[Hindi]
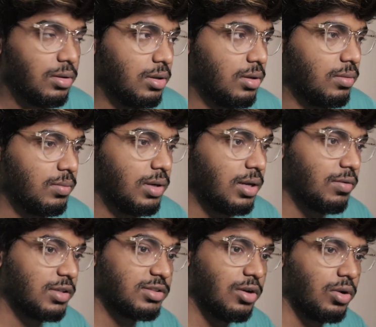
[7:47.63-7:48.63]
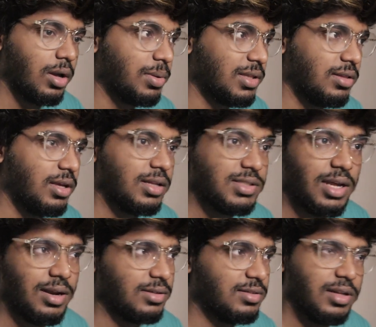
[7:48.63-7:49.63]
नर्वस सा तो हो गया पता नहीं
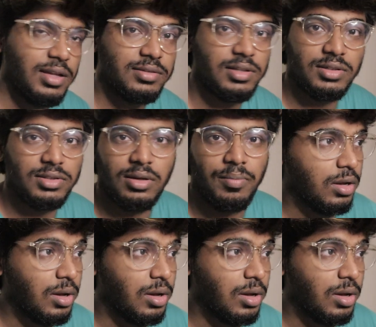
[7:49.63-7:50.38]
अचानक से ऐसा ऐसा